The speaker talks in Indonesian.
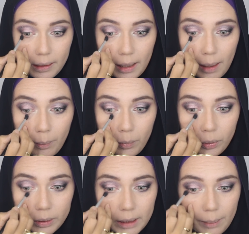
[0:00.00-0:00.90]

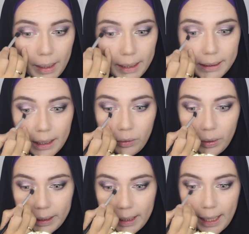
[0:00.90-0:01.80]
nyambung sama eyeshadow
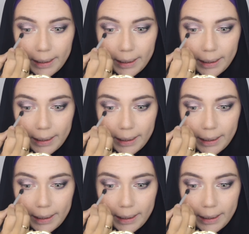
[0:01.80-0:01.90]
yang di